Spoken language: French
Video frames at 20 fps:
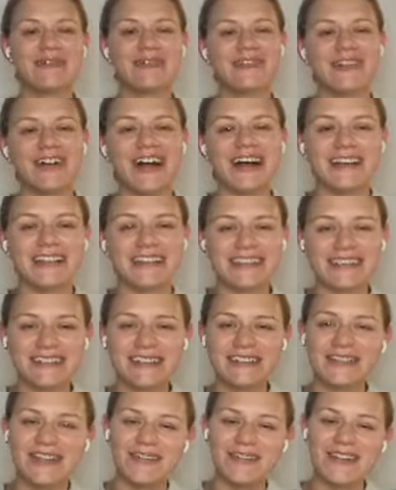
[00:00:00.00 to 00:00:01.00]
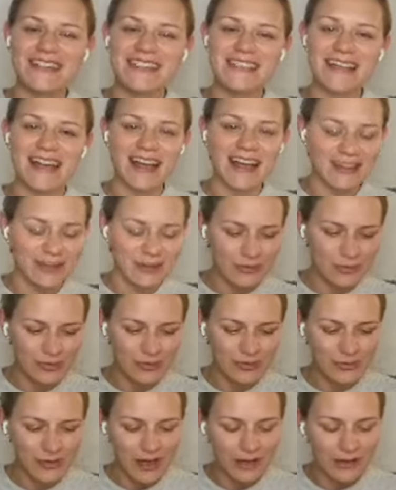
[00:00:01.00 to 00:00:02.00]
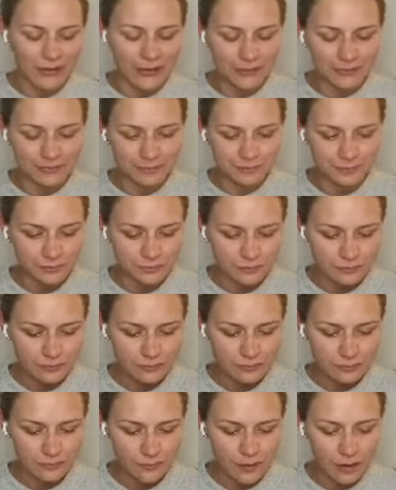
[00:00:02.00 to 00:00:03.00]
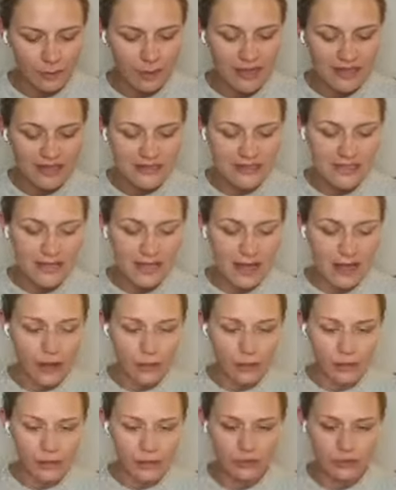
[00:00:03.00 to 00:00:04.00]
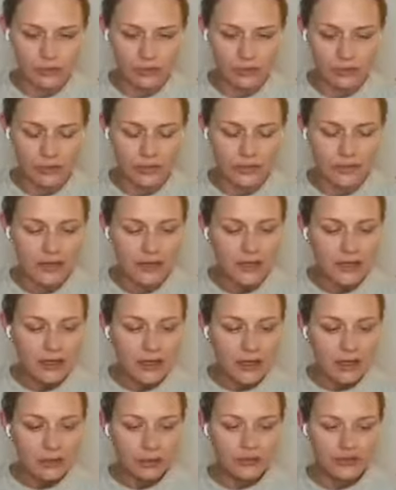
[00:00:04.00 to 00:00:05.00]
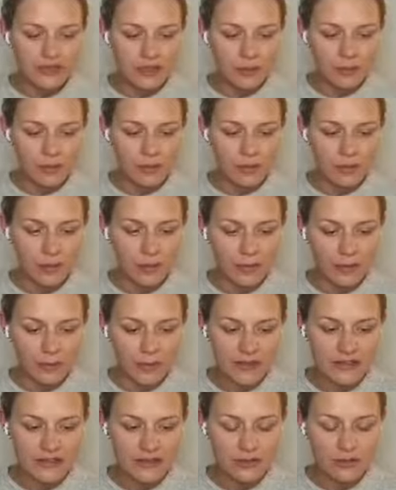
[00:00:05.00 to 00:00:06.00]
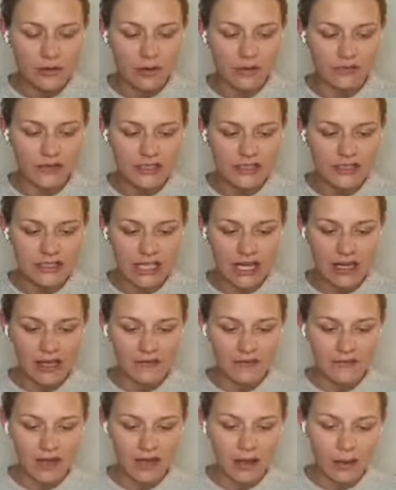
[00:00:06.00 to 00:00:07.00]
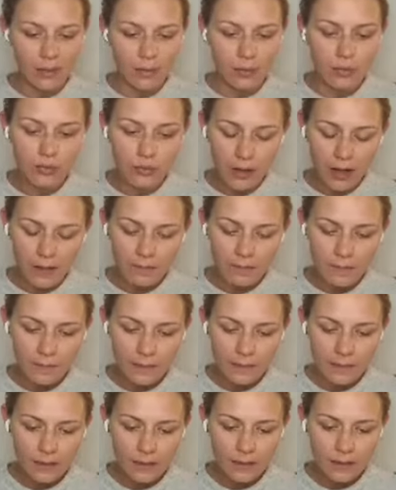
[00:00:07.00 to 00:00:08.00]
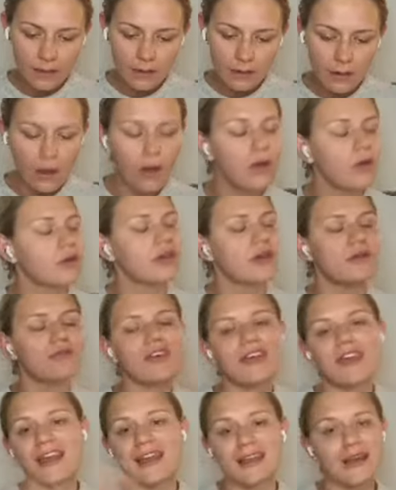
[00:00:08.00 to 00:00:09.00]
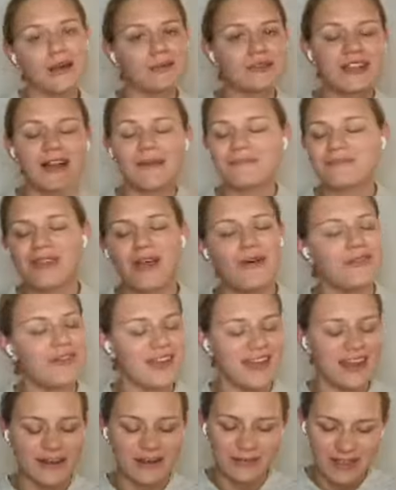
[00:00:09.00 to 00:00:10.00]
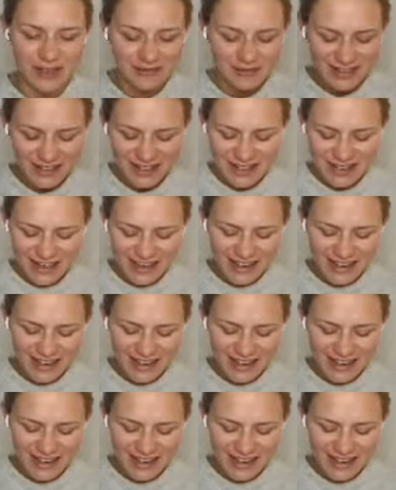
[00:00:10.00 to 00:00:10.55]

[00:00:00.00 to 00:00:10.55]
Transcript: De pouvoir euh, transformer ça, de pouvoir passer à autre chose, tout simplement ben, parce que en fait j'arrive à un point. Ok, on va y aller comme ça. On va y aller comme ça.